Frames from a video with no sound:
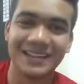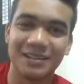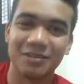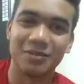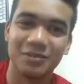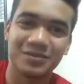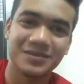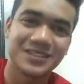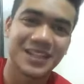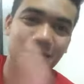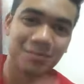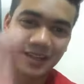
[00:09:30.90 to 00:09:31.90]
oh,
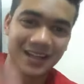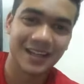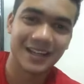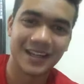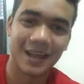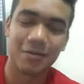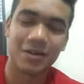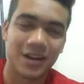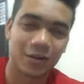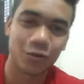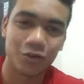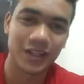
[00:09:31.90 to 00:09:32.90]
চাপ লেগে ক্যামেরাটা
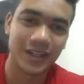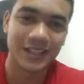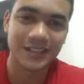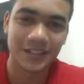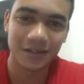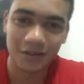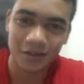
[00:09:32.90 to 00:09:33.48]
ঘুরে গিয়েছিল